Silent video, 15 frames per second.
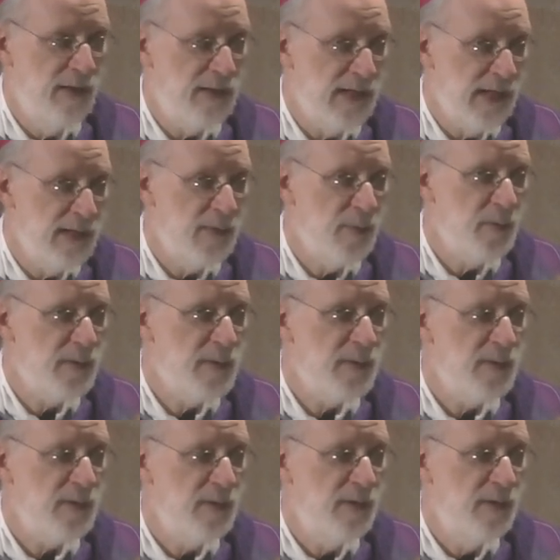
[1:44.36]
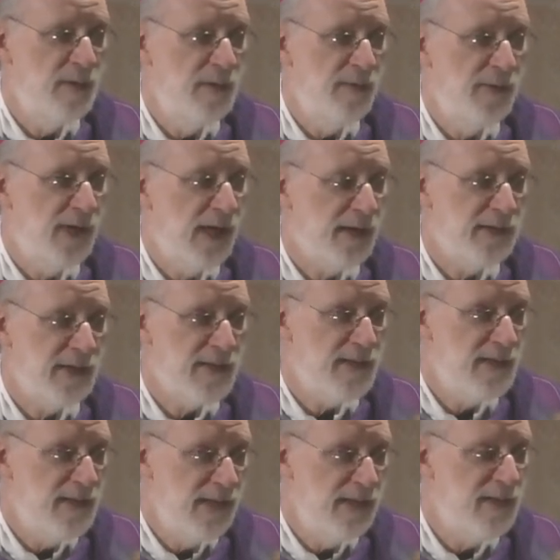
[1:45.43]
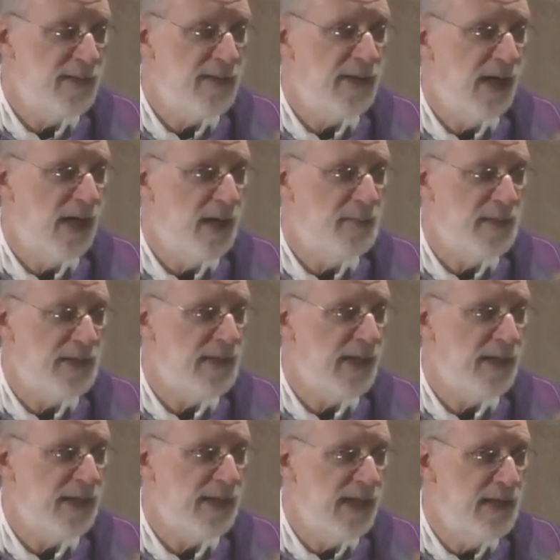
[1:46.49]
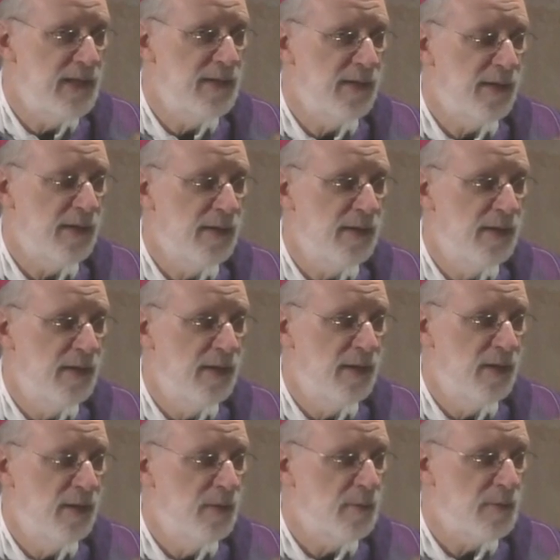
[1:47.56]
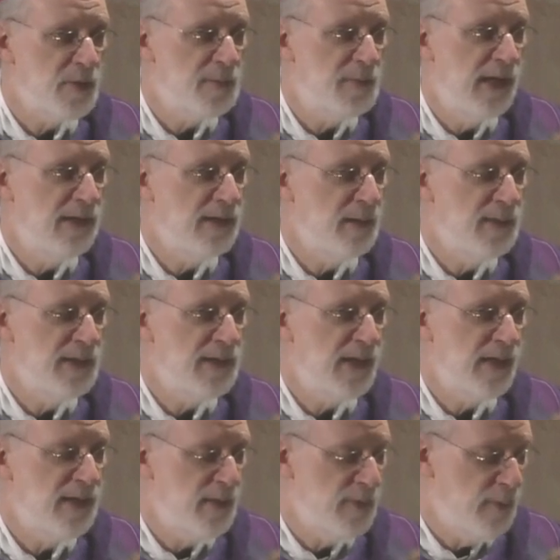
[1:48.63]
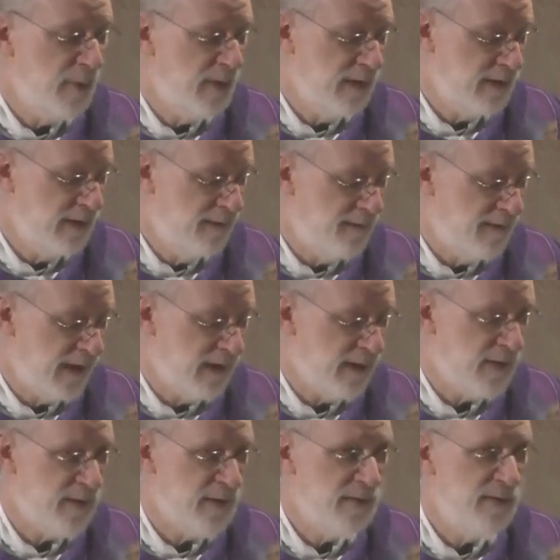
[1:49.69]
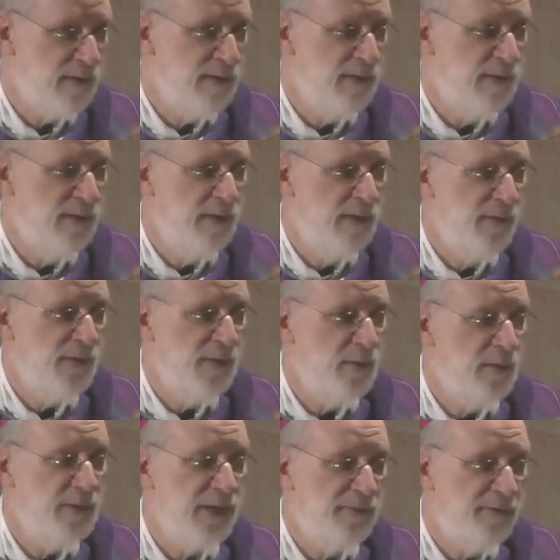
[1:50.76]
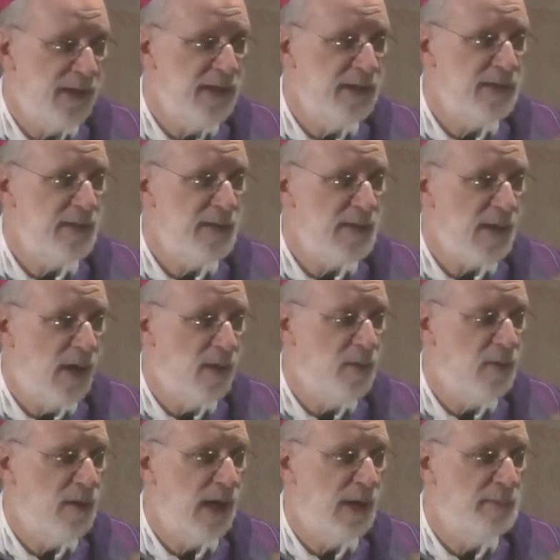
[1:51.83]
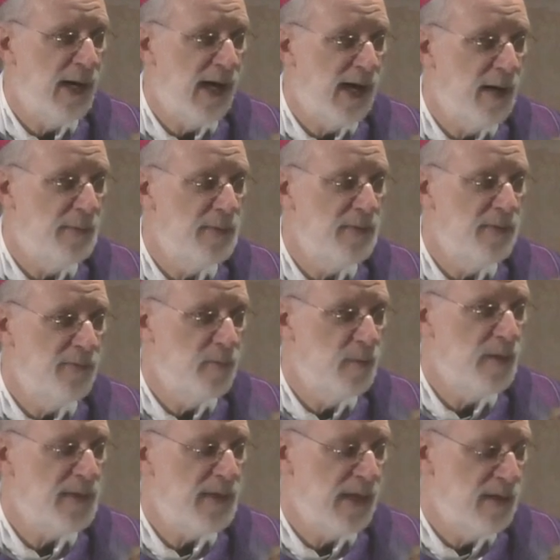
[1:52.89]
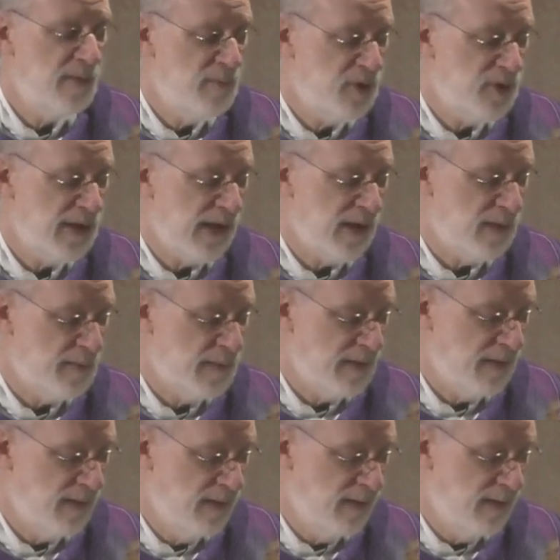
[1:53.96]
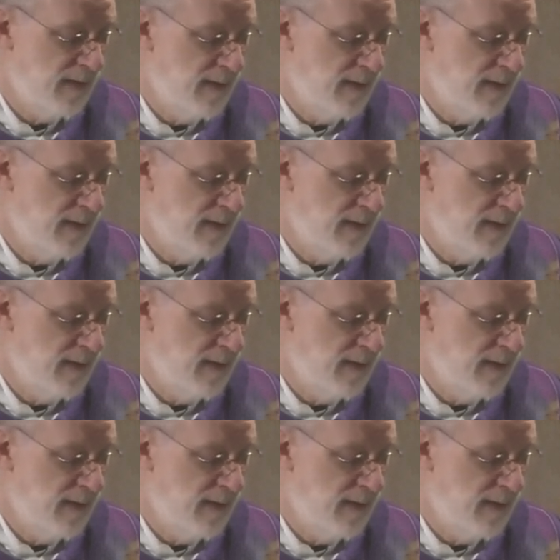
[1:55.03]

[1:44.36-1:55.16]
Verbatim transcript: Jesus hat das jedes Jahr mit seinen Eltern und später mit seinen Jüngern gefeiert und er feiert es auch am Abend vor seinem Sterben.